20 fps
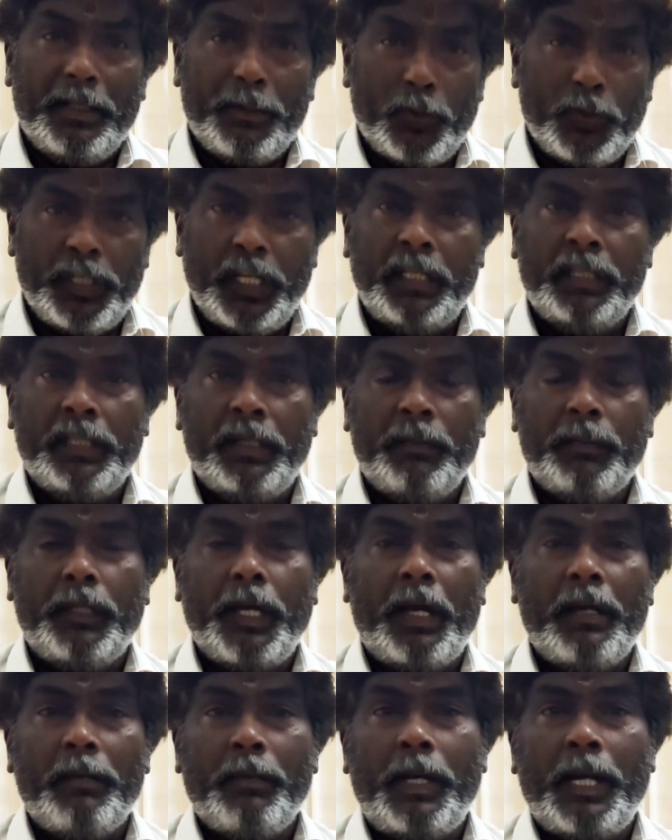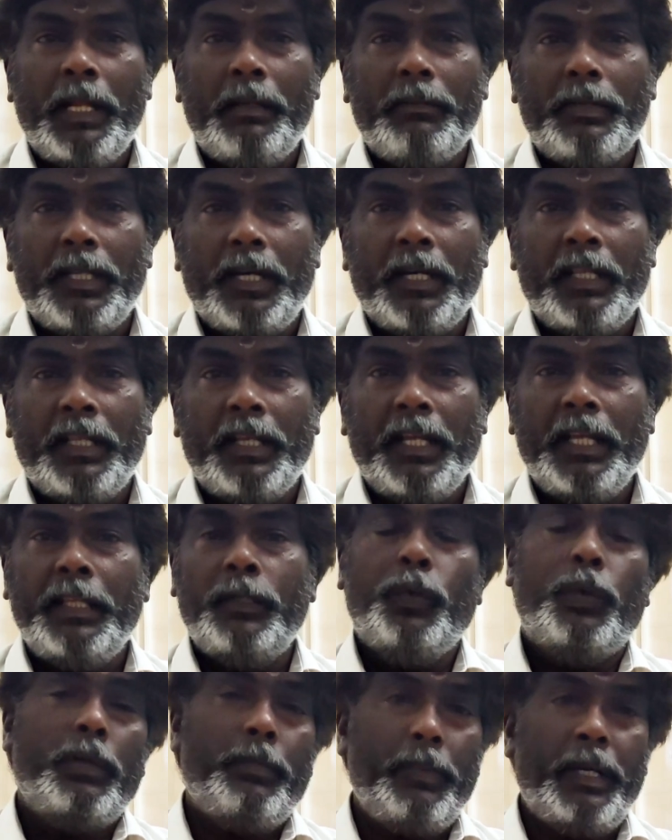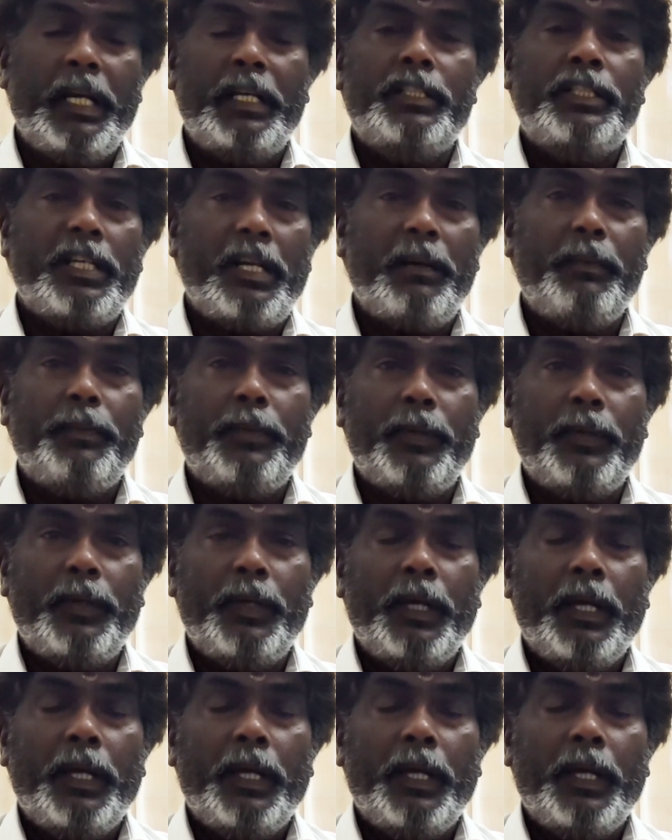சுசீந்திரம் தானுமாலயம் சன்னதியில் இது ஒரு மிகச்சிறப்பு